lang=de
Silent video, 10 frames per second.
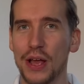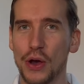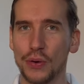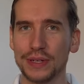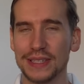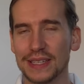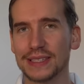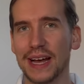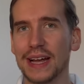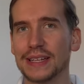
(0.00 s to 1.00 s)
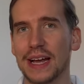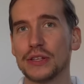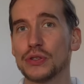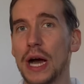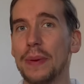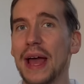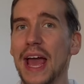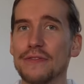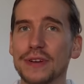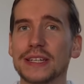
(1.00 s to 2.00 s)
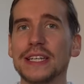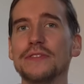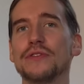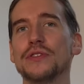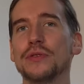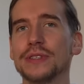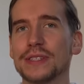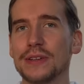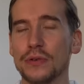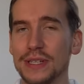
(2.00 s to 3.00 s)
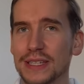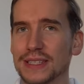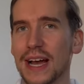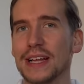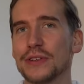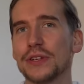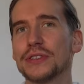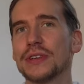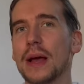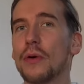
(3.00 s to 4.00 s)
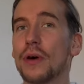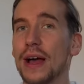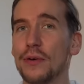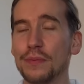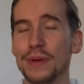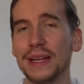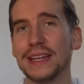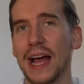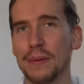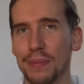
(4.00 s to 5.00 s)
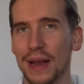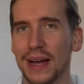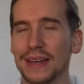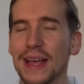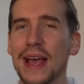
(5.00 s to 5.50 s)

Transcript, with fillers: Und diese Zeit kannst du aber effektiv nutzen und diese Zeit solltest du dir auch unbedingt einplanen,